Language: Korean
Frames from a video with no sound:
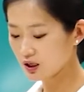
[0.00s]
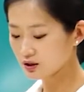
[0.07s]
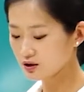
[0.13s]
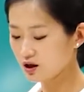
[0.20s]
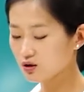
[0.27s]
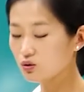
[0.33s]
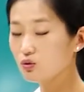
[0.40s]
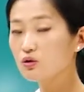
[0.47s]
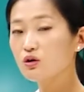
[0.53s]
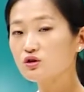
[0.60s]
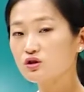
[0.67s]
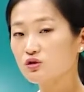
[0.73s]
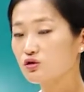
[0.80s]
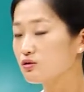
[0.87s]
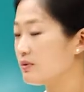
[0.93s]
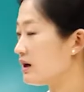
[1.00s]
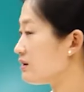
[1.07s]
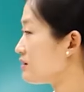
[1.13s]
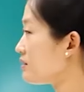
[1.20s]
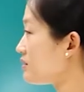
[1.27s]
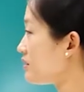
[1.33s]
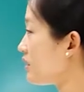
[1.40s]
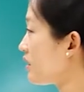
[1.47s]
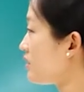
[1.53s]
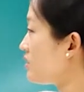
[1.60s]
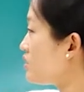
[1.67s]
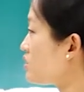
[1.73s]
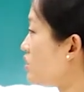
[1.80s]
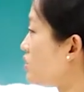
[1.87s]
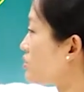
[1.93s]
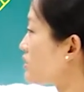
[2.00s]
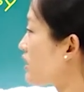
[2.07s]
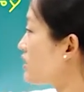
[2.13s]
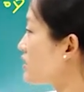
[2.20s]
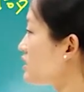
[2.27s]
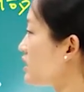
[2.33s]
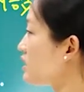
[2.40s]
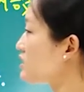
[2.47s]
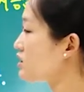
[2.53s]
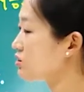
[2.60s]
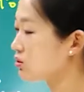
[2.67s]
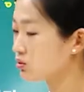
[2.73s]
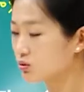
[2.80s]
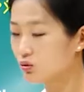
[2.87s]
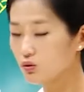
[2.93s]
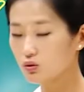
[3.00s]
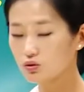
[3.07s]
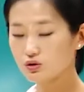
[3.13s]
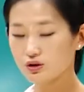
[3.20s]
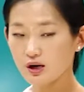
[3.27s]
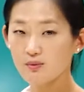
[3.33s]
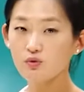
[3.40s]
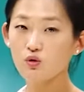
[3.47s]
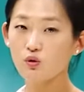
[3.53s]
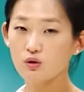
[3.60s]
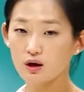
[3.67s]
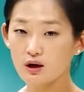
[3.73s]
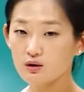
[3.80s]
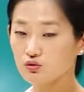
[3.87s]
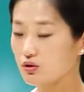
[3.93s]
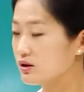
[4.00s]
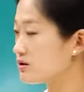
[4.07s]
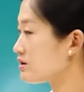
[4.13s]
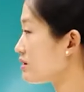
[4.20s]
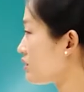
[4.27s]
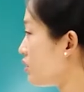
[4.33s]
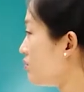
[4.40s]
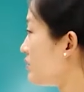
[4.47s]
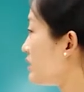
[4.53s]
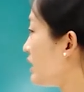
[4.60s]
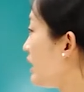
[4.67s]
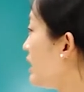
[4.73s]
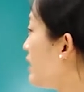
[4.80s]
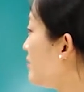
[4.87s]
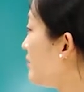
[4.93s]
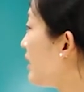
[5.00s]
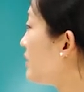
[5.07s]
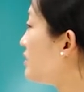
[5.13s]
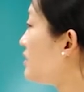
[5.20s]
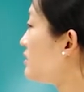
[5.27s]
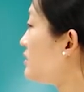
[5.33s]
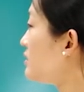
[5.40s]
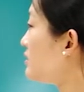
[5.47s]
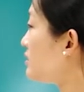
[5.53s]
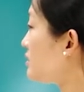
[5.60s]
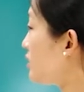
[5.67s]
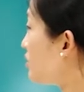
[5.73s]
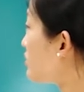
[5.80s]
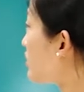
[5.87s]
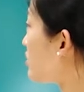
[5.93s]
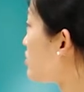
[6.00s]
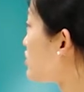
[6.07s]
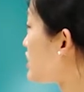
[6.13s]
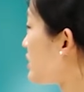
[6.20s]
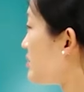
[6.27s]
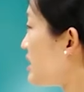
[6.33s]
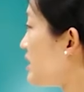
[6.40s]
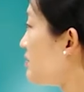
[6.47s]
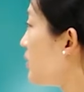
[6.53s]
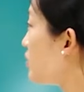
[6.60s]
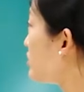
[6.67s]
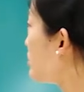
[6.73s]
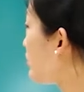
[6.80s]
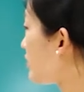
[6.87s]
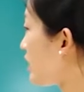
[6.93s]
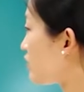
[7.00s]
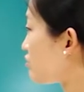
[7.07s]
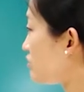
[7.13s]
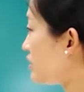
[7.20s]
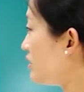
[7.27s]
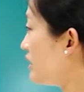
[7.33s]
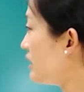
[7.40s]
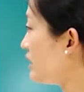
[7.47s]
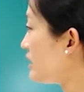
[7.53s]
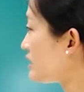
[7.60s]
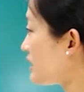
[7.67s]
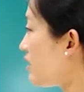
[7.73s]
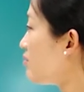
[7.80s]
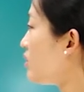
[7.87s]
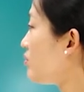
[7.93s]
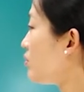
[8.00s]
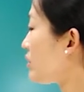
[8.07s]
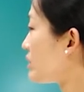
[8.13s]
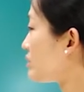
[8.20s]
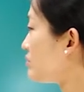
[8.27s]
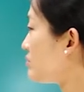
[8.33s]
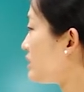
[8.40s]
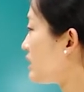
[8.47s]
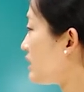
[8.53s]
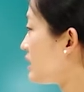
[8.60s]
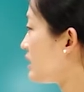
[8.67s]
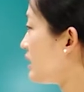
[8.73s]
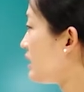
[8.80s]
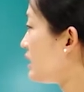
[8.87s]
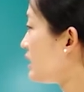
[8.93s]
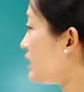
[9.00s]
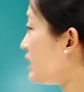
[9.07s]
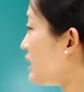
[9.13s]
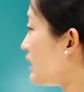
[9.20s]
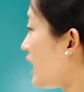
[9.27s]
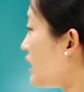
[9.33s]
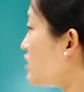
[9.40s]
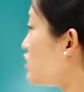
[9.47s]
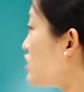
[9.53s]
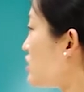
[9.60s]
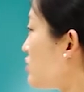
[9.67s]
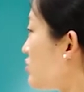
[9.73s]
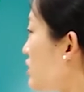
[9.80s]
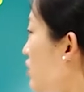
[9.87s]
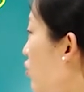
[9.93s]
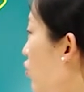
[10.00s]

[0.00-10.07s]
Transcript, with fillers: 대동여 지도를 만들 때에는 정상기의 지도도 참고가 됐을 겁니다. 맞는 연결은 지금 2번이 되겠고요. 3번 보겠습니다. 이 한치윤이